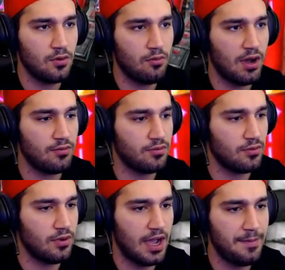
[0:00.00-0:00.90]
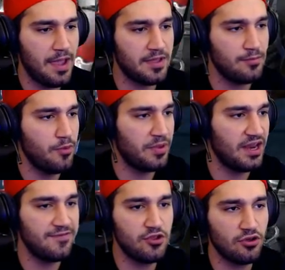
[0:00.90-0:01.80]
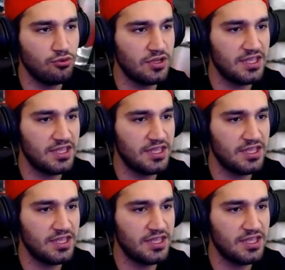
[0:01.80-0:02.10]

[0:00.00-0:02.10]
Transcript: واو حبايبي ممكن الفيديو يكون